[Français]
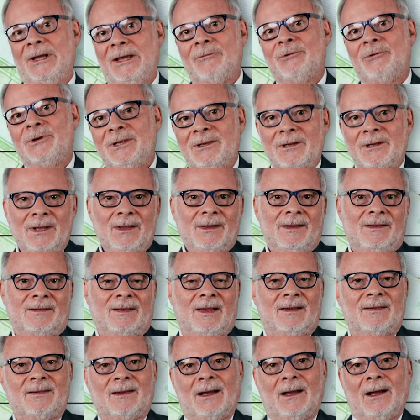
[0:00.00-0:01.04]
Eh oui,
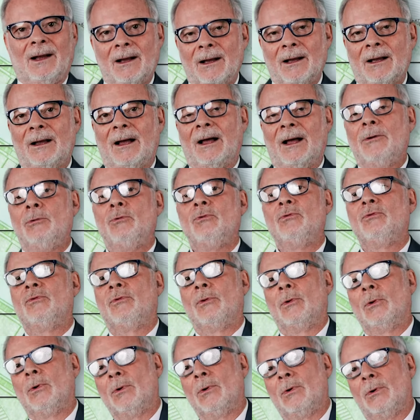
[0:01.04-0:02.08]
ça sera à
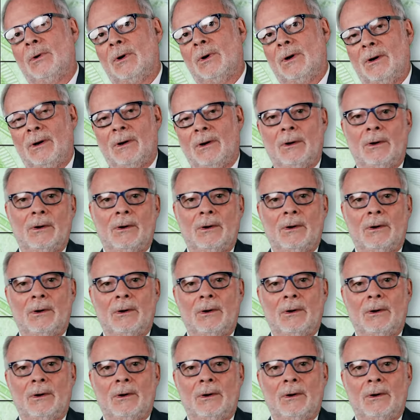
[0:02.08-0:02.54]
nouveau